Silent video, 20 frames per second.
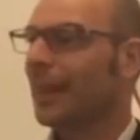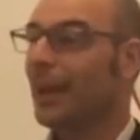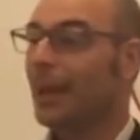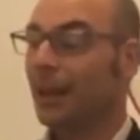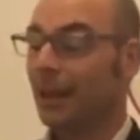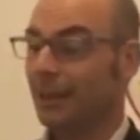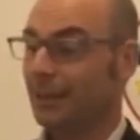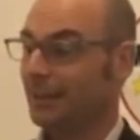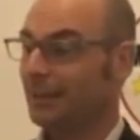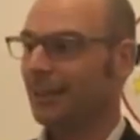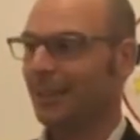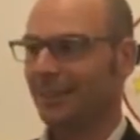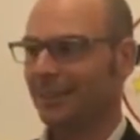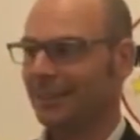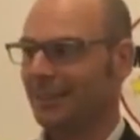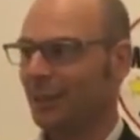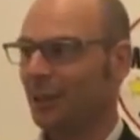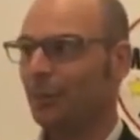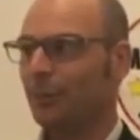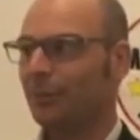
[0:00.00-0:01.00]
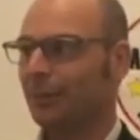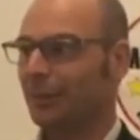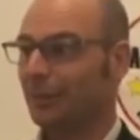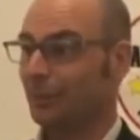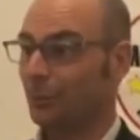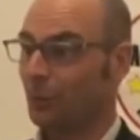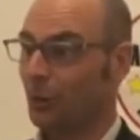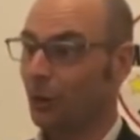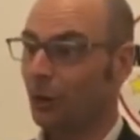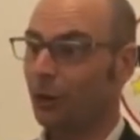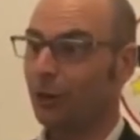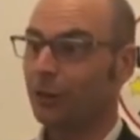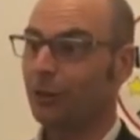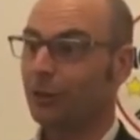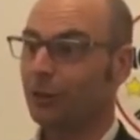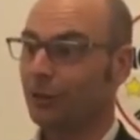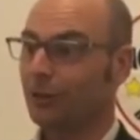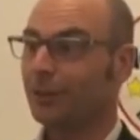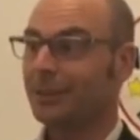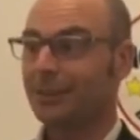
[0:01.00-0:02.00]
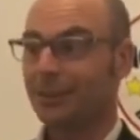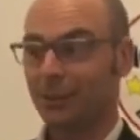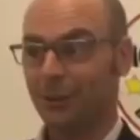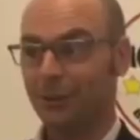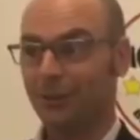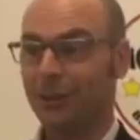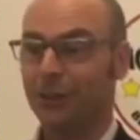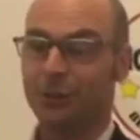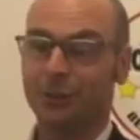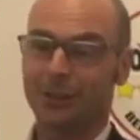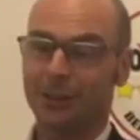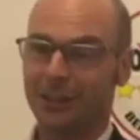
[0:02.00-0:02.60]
Eh sì, eh, sarà, qualora non dovessimo vincere,